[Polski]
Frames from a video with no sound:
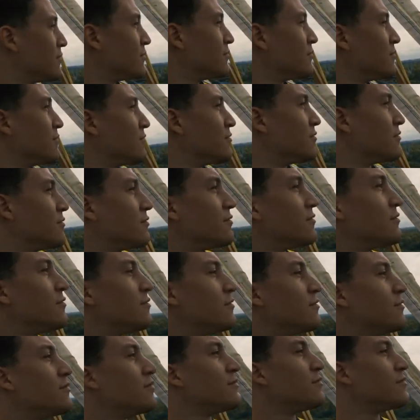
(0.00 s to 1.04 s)
jest niesamowity,
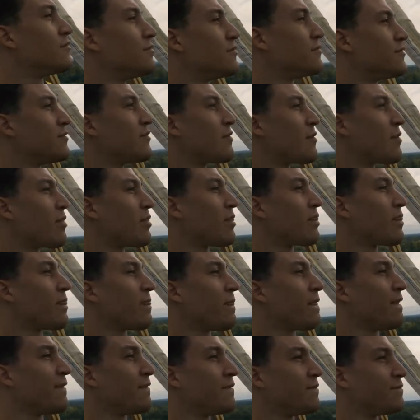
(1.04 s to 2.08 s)
także myślę, że,
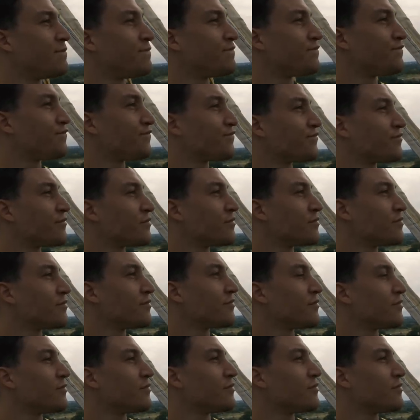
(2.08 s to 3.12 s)
że na pewno Ci się to spodoba.